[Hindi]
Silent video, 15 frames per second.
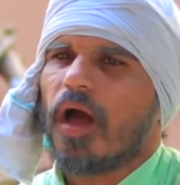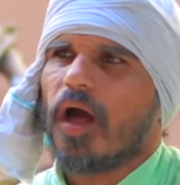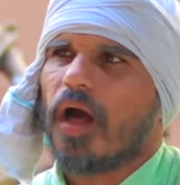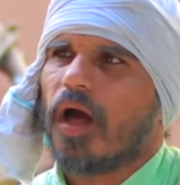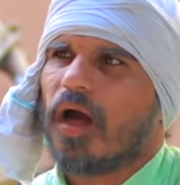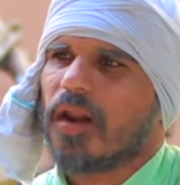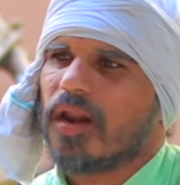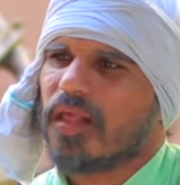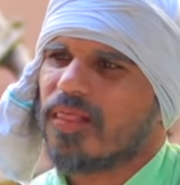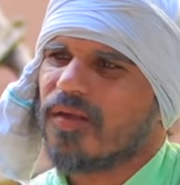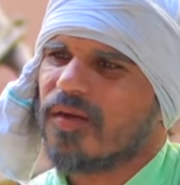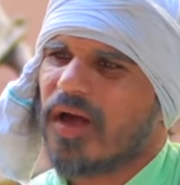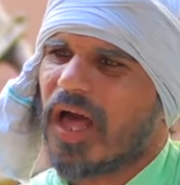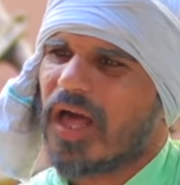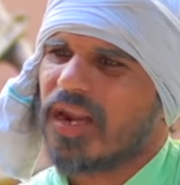अरे तो
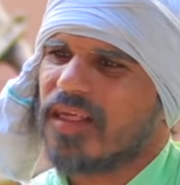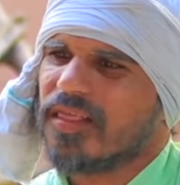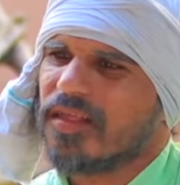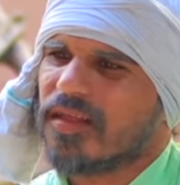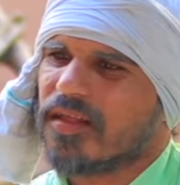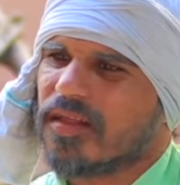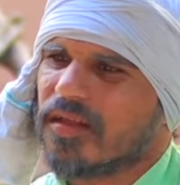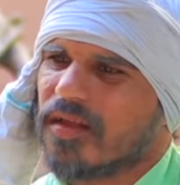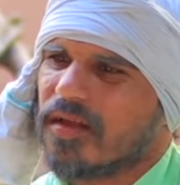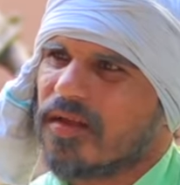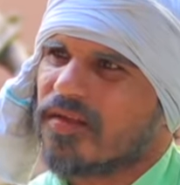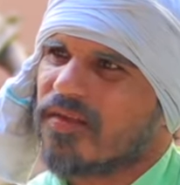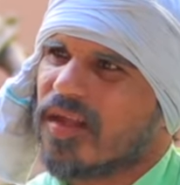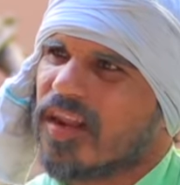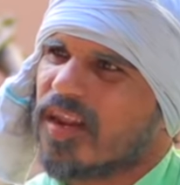खालिद
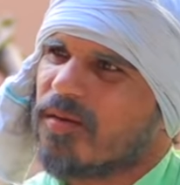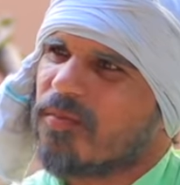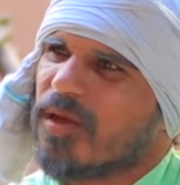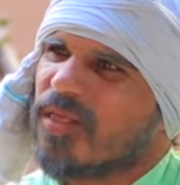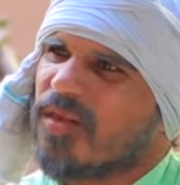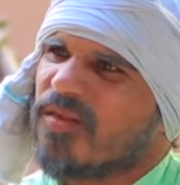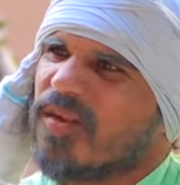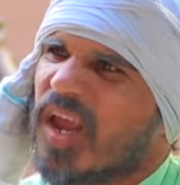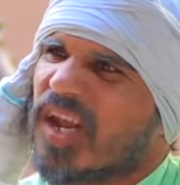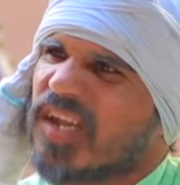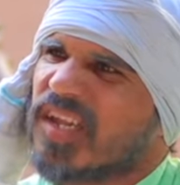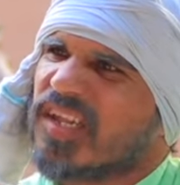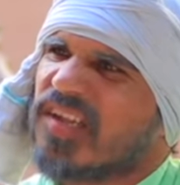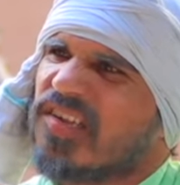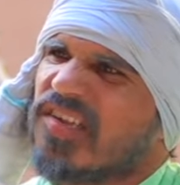शरीर में तो
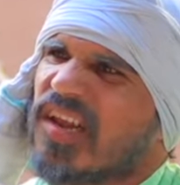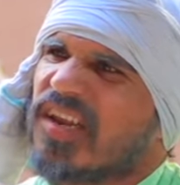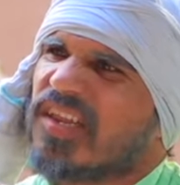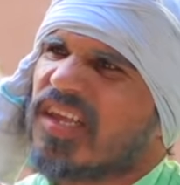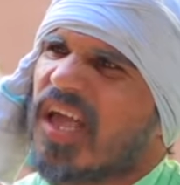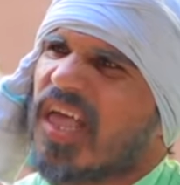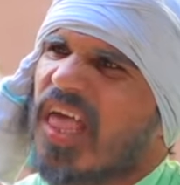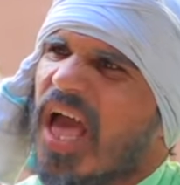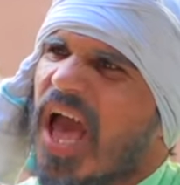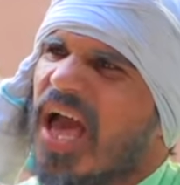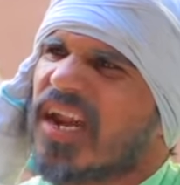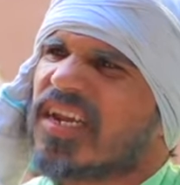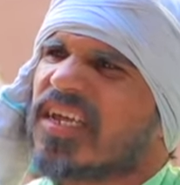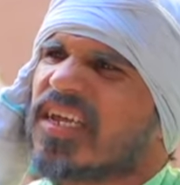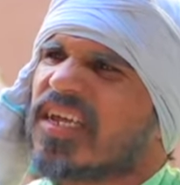चैटी सी चल रही है
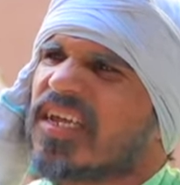यार